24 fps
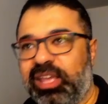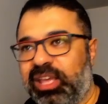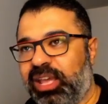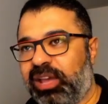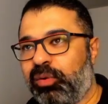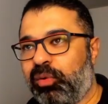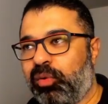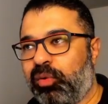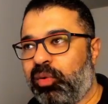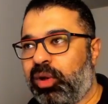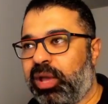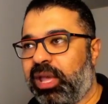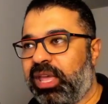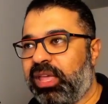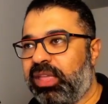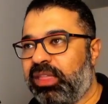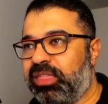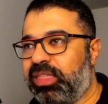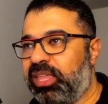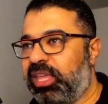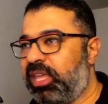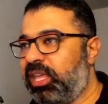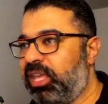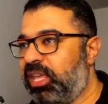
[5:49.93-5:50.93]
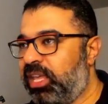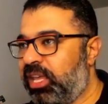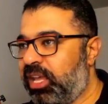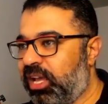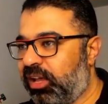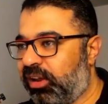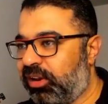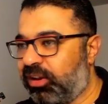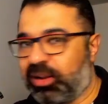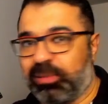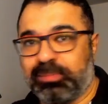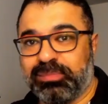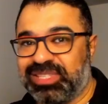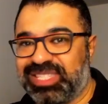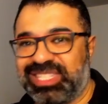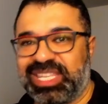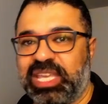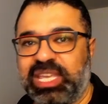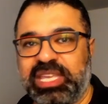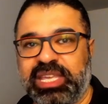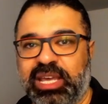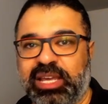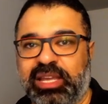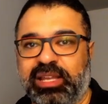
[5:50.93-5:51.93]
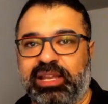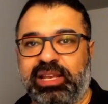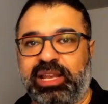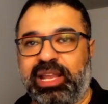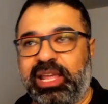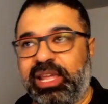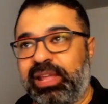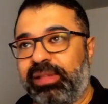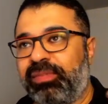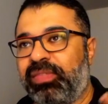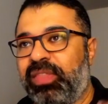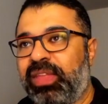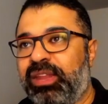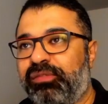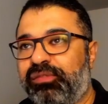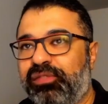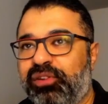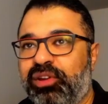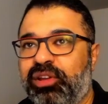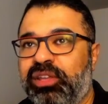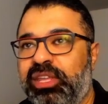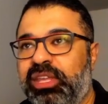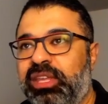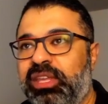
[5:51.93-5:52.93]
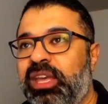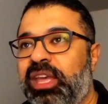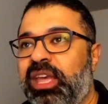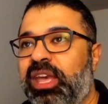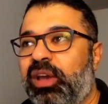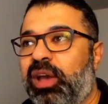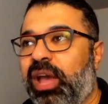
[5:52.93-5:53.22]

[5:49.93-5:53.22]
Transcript: او هذه الرمزيه لان انا في رايي